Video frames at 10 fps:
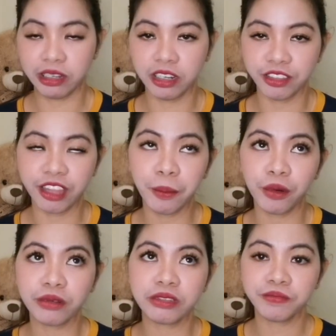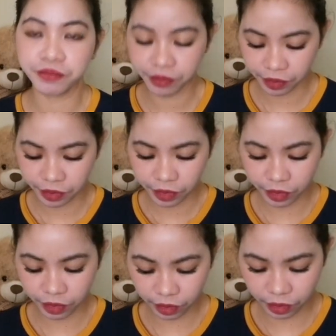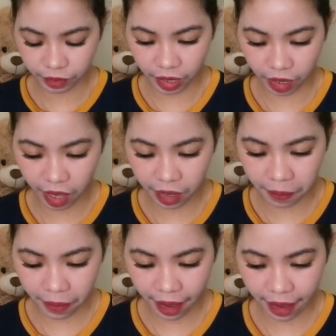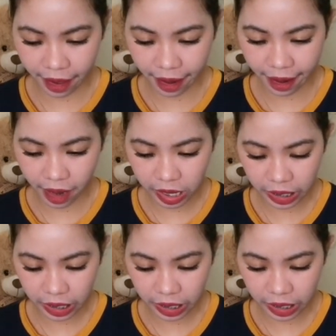Uh, tapos, mm, bagada pa eh nga,